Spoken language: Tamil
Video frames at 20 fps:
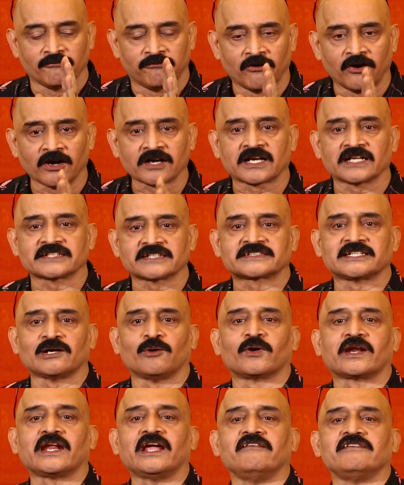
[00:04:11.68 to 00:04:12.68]

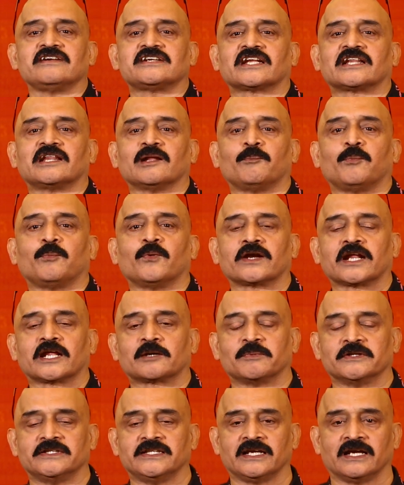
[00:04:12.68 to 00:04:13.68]
ஃபோக்கஸ்டாக ஒரே விஷயத்தில்
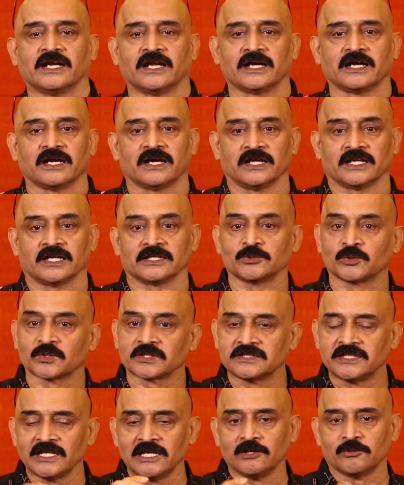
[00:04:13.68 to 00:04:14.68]
போனார் பார்த்தீங்களா அதுக்கு
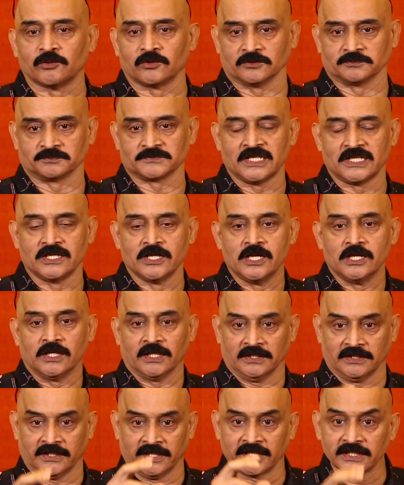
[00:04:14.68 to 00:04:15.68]
ஒரு தில்லு வேணும்
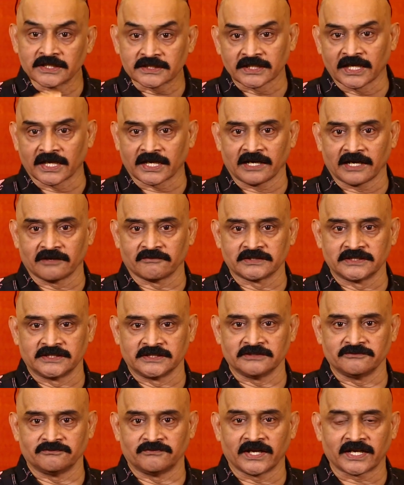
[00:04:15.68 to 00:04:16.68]
நயன்தாரா வந்து
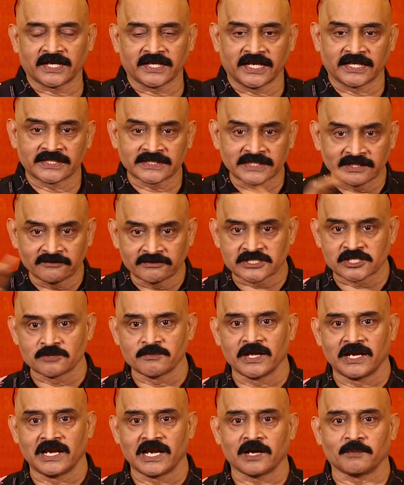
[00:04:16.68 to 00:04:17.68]
வேறு எந்த
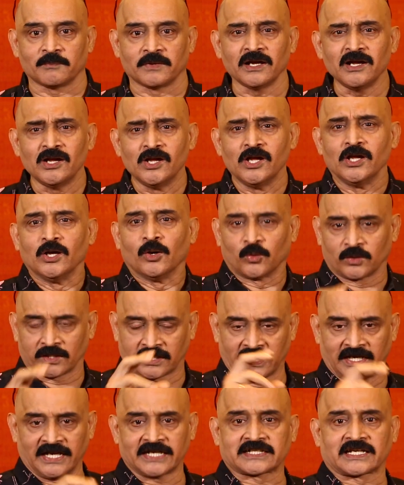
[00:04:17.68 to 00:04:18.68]
விஷயமே இல்லாமல் ஒரு
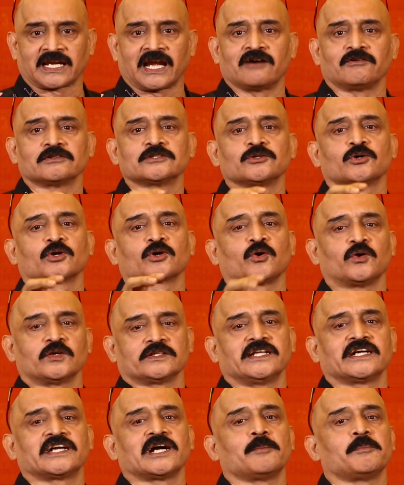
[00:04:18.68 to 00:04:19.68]
கலெக்டராக வந்து ஒரு
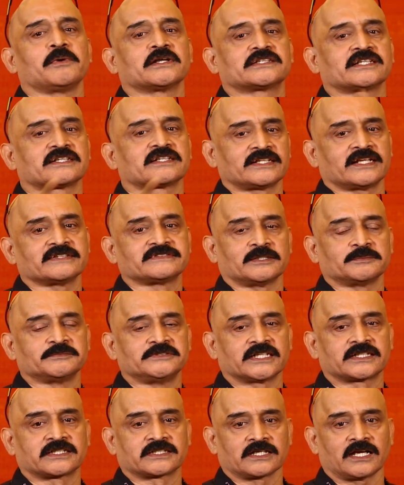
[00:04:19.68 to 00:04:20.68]
குழந்தைய காப்பாற்றது தான்
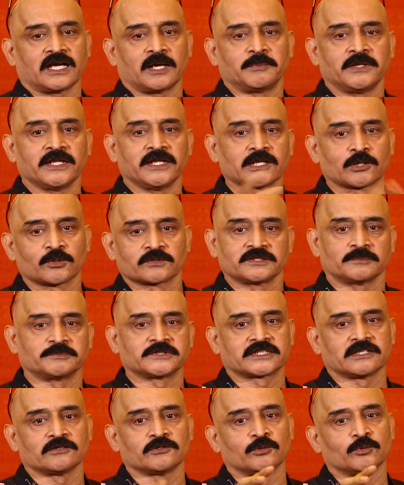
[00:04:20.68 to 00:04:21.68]
சப்ஜெக்ட் அப்படிங்கிற ஒரு
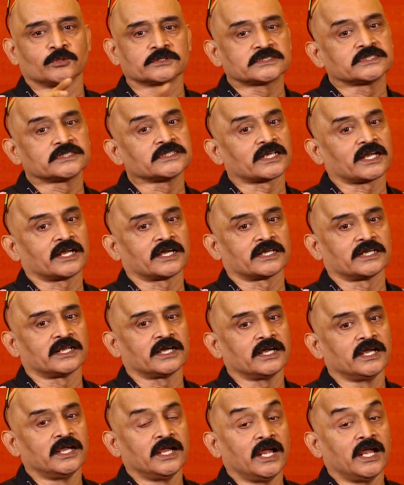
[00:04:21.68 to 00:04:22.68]
சப்ஜெக்ட் அவங்க ஒத்துக்கிறாங்கன்னா
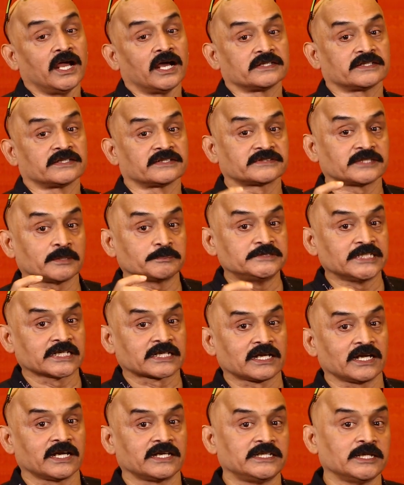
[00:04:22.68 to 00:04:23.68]
அந்த
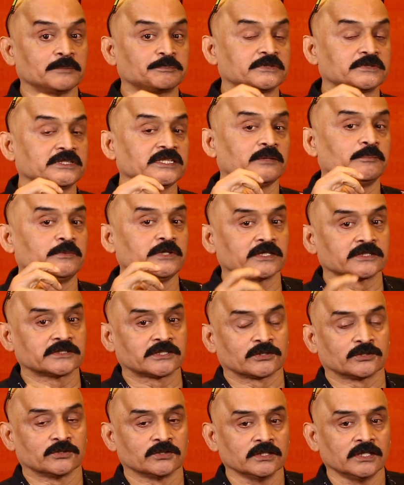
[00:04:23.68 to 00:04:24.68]
சப்ஜெக்டில் டெப்த்து எப்படி
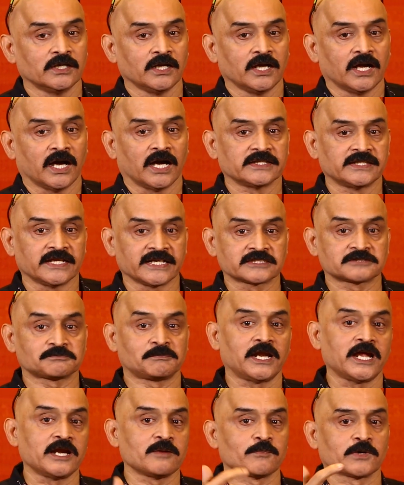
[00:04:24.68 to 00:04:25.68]
இருந்திருக்கும் அதை
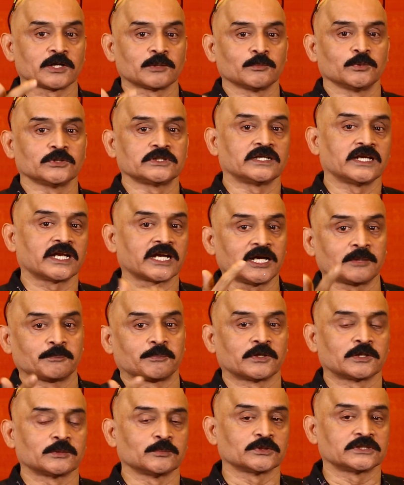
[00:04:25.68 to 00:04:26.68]
எக்ஸ்பிளைன் பண்ணும்போது நரேட்
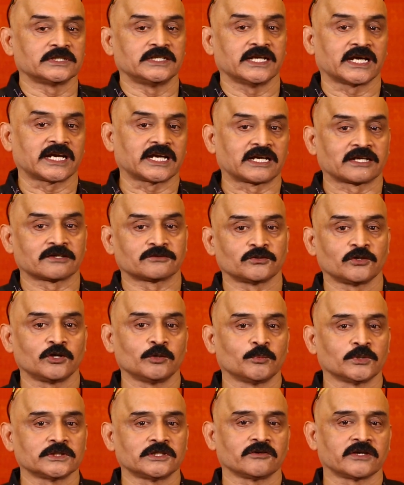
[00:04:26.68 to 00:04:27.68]
பண்ணும்போது டேரக்டர்
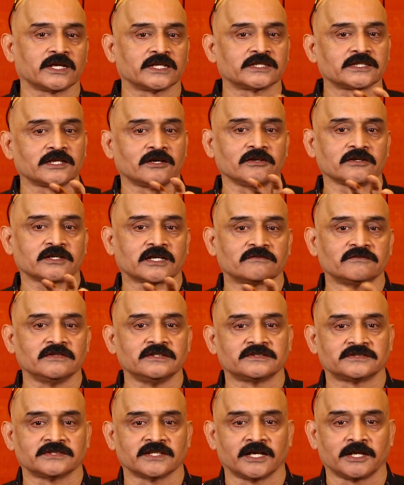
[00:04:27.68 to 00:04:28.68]
சொல்லும்போது அவங்க எந்த அளவுக்கு
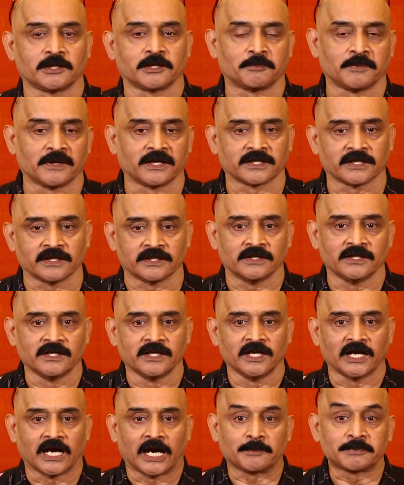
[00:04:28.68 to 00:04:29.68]
கன்வின்ஸ் ஆகிருப்பாங்க
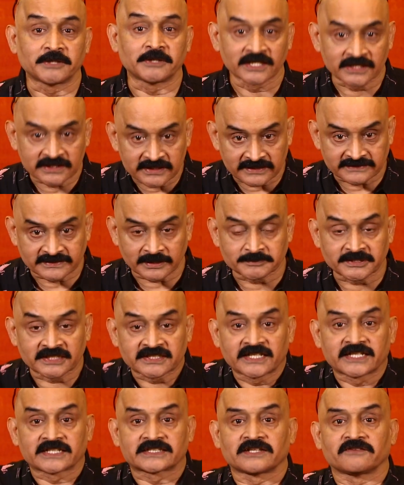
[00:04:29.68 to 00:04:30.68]
அப்படின்றது இந்த
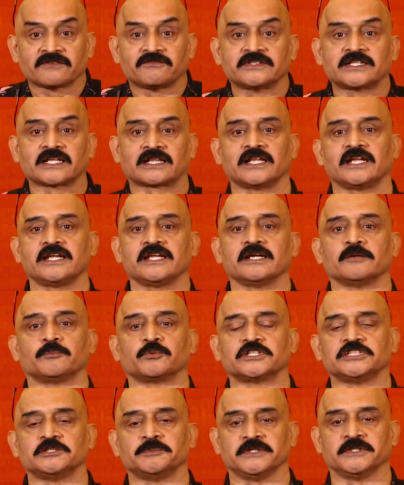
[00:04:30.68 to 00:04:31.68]
சப்ஜெக்ட் எடுத்த விதத்தில் நீங்கள்
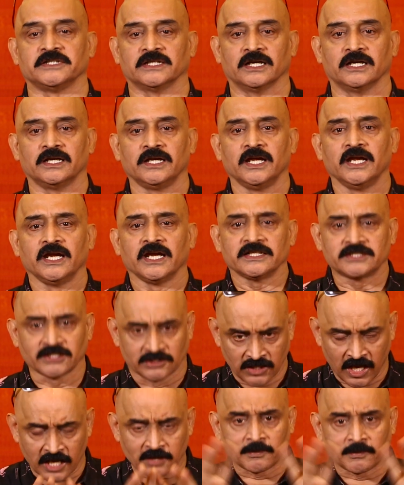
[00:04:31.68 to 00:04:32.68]
புரிஞ்சுப்பீங்க இது
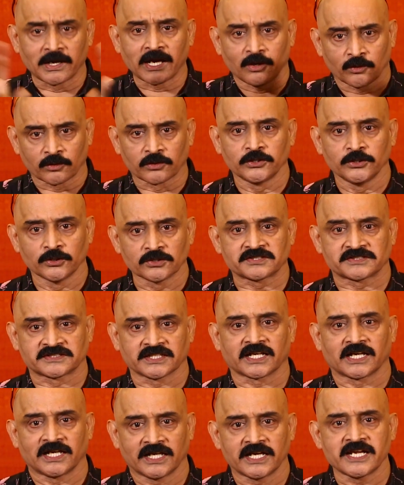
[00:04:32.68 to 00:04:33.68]
நார்மலாக ஒரு நியூஸ்
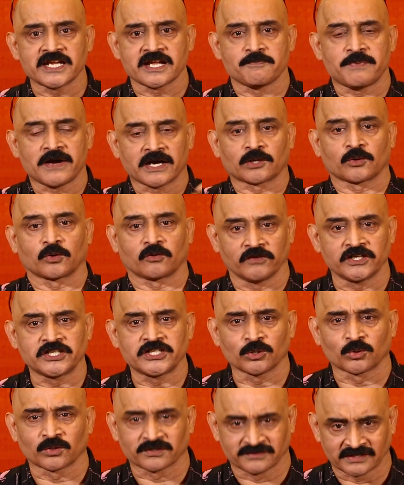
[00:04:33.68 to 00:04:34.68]
சேனல் நீங்கள் பார்க்குற ஒரு
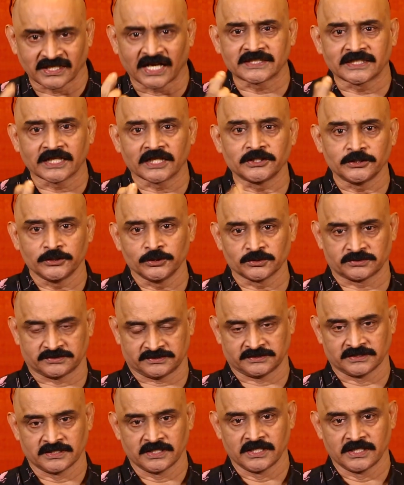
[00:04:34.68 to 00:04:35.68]
விஷயம் ஒரு சாதாரண நியூஸ்